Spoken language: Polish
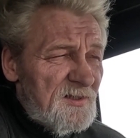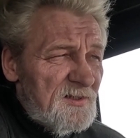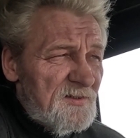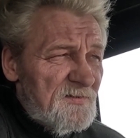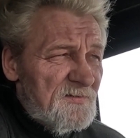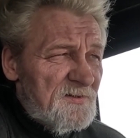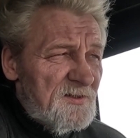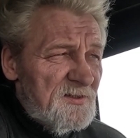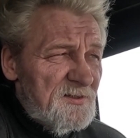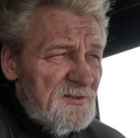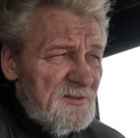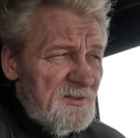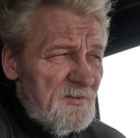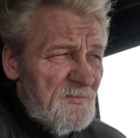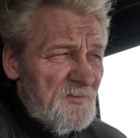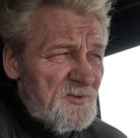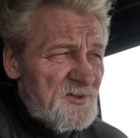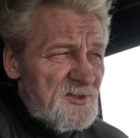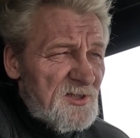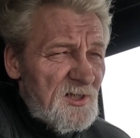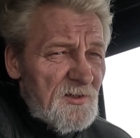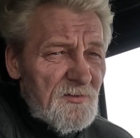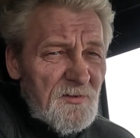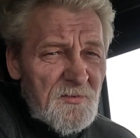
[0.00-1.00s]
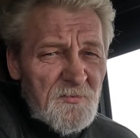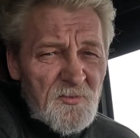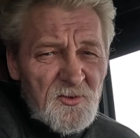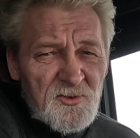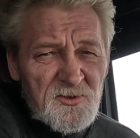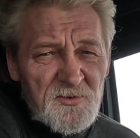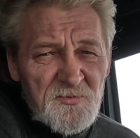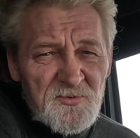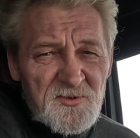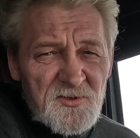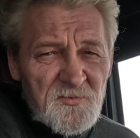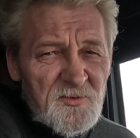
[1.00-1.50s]
ale wtedy nie myślałem o
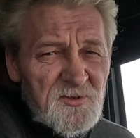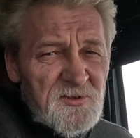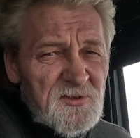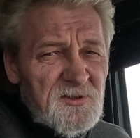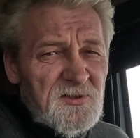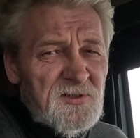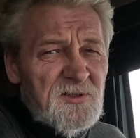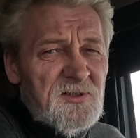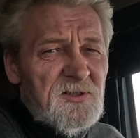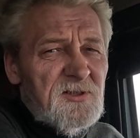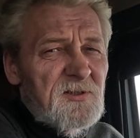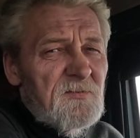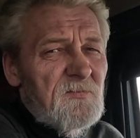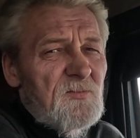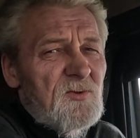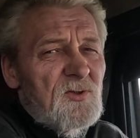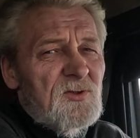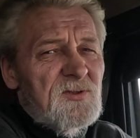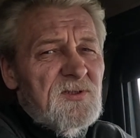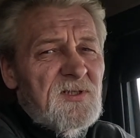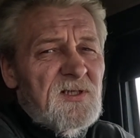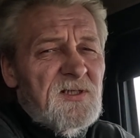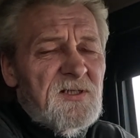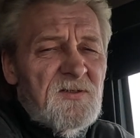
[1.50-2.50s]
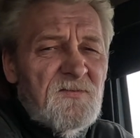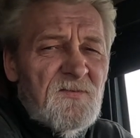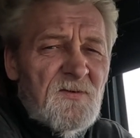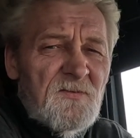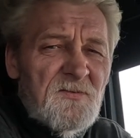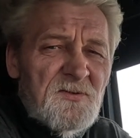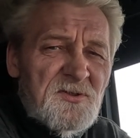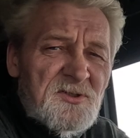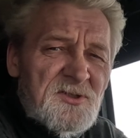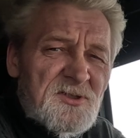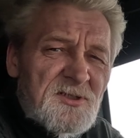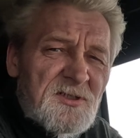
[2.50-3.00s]
tym, że będę taki blog
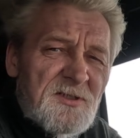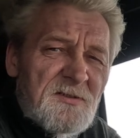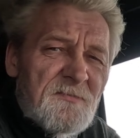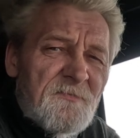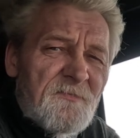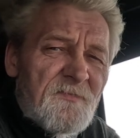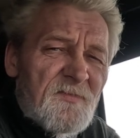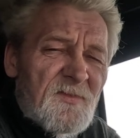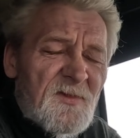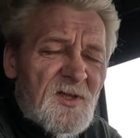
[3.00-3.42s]
nagrywał jeszcze,